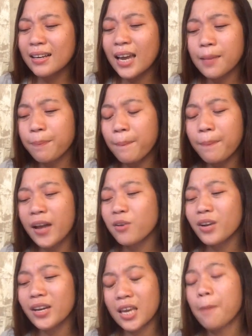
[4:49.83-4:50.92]
Kahit papano
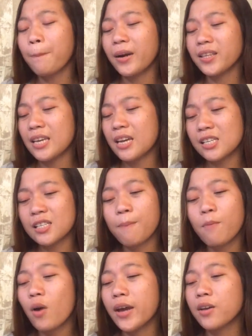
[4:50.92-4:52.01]
naging party ka sa
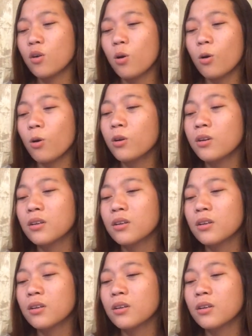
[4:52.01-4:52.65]
buhay ko,